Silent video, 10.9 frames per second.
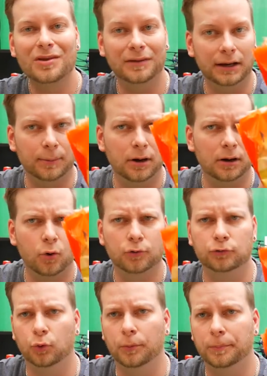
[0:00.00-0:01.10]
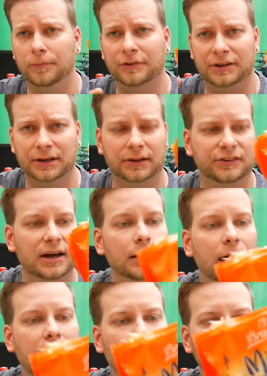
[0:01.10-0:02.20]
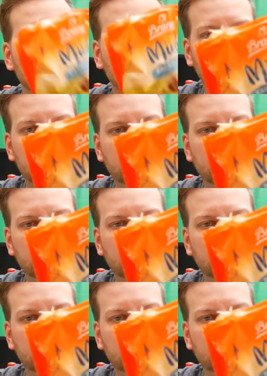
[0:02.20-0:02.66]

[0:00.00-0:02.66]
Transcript: Nein, aber auch so was andere Sachen. Aber egal.